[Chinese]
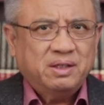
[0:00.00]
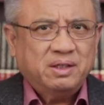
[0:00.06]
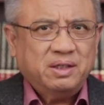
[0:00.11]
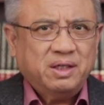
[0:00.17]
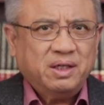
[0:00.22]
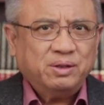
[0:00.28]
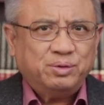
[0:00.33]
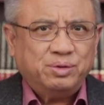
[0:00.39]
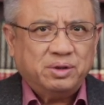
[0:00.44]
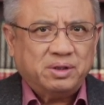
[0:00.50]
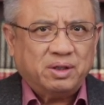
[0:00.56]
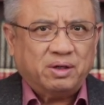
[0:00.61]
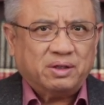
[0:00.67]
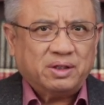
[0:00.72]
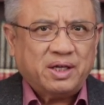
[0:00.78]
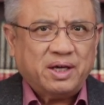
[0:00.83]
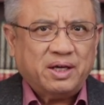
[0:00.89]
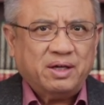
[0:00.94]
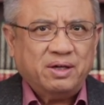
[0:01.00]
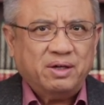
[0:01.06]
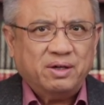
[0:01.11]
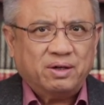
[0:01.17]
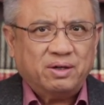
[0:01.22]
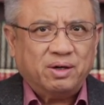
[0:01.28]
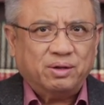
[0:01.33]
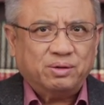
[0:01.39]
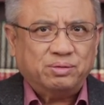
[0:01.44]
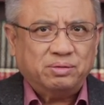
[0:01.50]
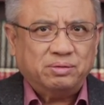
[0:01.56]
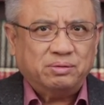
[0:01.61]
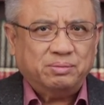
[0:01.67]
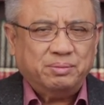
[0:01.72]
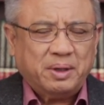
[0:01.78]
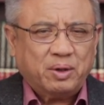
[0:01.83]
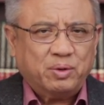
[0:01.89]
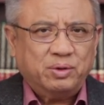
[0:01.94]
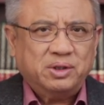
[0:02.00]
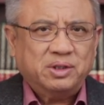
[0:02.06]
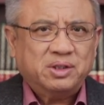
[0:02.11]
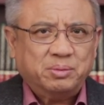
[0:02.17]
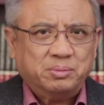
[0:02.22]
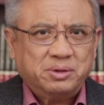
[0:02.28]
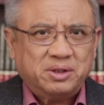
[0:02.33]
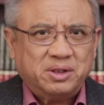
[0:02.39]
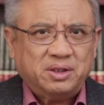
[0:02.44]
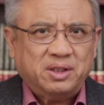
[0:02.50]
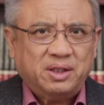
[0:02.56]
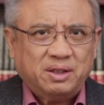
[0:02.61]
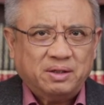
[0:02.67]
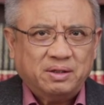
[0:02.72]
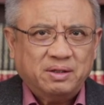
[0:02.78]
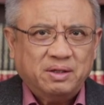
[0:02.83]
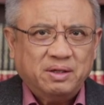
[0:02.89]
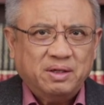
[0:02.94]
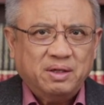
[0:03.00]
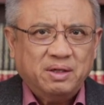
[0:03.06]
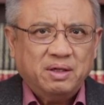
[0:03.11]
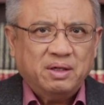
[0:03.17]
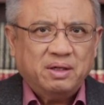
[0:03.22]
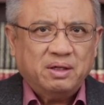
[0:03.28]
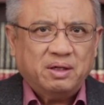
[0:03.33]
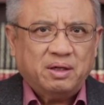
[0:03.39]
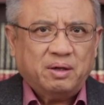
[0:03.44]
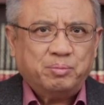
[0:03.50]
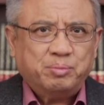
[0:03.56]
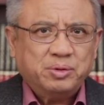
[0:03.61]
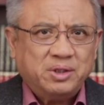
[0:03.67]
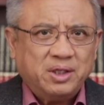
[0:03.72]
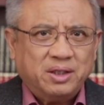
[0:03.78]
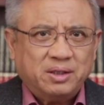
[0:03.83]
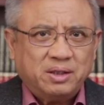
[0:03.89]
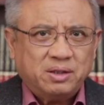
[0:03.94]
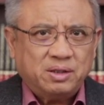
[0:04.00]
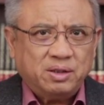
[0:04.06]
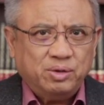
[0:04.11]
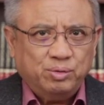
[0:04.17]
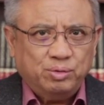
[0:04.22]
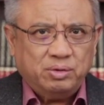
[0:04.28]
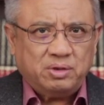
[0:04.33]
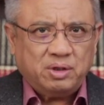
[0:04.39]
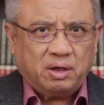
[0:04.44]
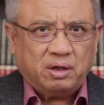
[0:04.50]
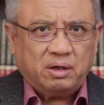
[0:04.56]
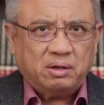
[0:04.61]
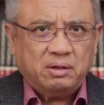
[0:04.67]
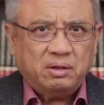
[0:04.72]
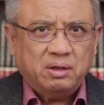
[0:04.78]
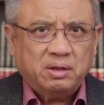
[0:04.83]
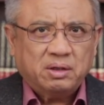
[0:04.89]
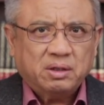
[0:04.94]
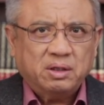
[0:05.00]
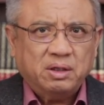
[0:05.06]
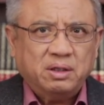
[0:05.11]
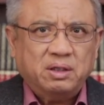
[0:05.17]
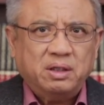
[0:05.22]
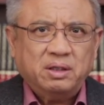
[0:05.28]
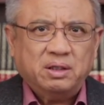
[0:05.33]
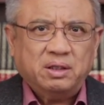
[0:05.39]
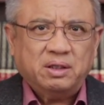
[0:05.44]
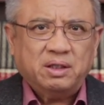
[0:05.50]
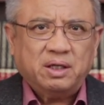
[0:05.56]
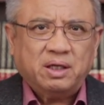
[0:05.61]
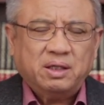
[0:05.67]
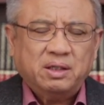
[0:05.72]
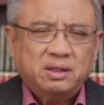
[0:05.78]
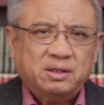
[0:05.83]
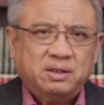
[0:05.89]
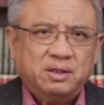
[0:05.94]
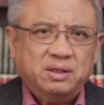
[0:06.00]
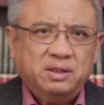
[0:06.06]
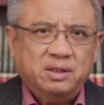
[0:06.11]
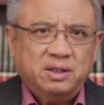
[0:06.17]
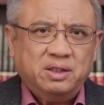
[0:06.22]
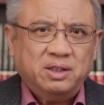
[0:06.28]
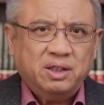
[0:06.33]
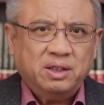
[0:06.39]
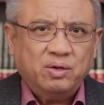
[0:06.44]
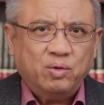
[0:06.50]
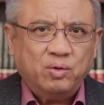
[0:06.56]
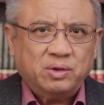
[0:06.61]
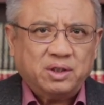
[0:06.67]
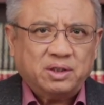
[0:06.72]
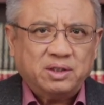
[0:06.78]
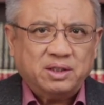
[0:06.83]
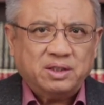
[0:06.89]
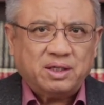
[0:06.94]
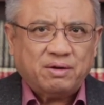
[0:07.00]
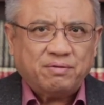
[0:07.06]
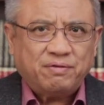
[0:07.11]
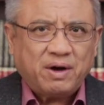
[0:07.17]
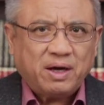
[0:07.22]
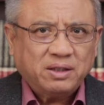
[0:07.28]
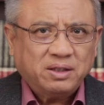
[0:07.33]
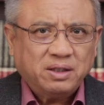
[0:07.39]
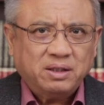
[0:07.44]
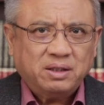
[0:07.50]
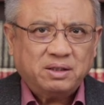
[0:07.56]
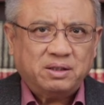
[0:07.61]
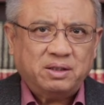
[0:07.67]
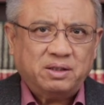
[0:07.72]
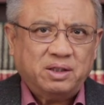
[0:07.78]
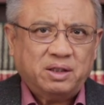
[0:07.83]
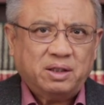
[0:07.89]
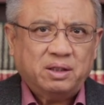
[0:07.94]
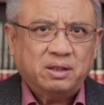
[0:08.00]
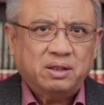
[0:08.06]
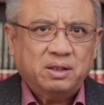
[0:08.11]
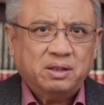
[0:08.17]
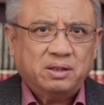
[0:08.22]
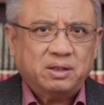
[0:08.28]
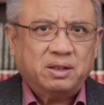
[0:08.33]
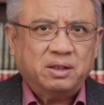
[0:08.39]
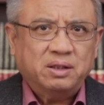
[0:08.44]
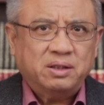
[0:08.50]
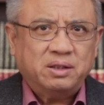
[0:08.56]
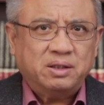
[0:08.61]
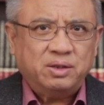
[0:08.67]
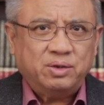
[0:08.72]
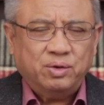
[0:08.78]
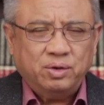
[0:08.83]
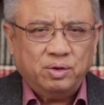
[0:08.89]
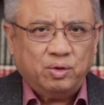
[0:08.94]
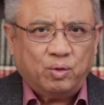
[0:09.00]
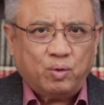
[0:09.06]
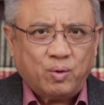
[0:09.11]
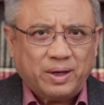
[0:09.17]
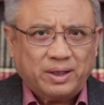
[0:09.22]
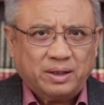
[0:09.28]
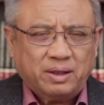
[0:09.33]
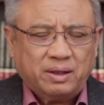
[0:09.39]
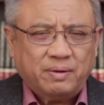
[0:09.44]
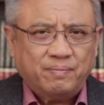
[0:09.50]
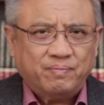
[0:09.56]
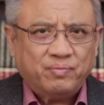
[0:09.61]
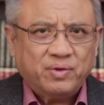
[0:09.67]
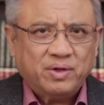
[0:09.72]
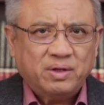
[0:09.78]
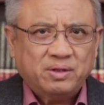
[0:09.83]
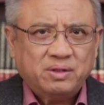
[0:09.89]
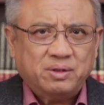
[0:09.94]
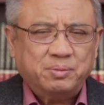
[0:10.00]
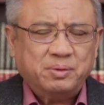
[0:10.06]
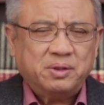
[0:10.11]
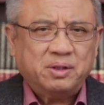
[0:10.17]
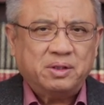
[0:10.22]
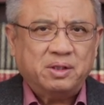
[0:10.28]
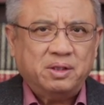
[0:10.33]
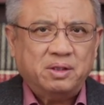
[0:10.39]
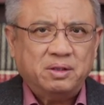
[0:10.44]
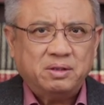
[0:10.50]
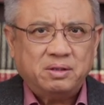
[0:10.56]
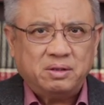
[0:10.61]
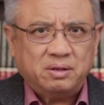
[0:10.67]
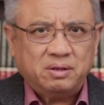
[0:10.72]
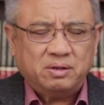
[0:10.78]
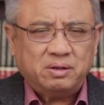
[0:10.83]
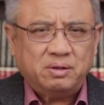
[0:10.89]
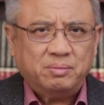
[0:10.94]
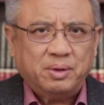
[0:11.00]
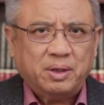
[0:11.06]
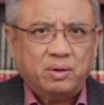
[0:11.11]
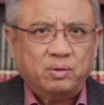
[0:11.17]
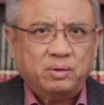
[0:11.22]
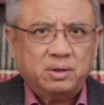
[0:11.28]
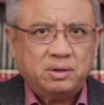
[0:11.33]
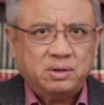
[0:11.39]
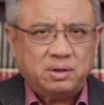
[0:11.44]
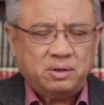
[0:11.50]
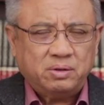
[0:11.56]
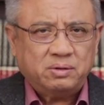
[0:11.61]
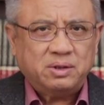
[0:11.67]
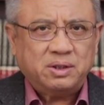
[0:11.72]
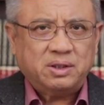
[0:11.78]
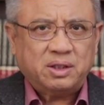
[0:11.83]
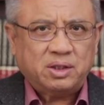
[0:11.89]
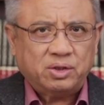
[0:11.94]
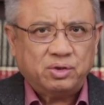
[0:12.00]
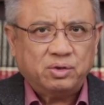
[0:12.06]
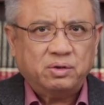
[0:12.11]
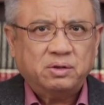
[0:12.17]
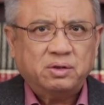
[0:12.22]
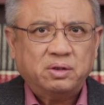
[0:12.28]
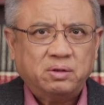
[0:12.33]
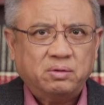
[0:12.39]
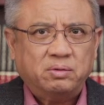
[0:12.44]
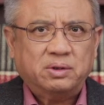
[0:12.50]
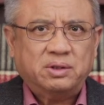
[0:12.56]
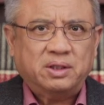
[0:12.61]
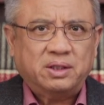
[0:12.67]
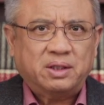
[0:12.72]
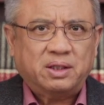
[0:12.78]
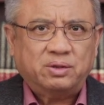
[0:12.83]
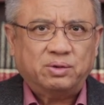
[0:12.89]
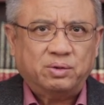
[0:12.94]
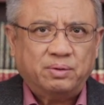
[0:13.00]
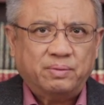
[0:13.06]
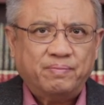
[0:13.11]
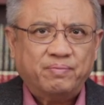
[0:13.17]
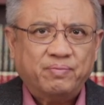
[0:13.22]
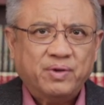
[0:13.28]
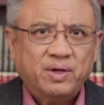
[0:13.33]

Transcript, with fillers: 也许是老天爷要告诉美国人什么事情，不见得是预兆，更可能呢是已经或者正在发生的事情，是跟自由有关的，是不是提示就是美国的自由正在消失的过程当中？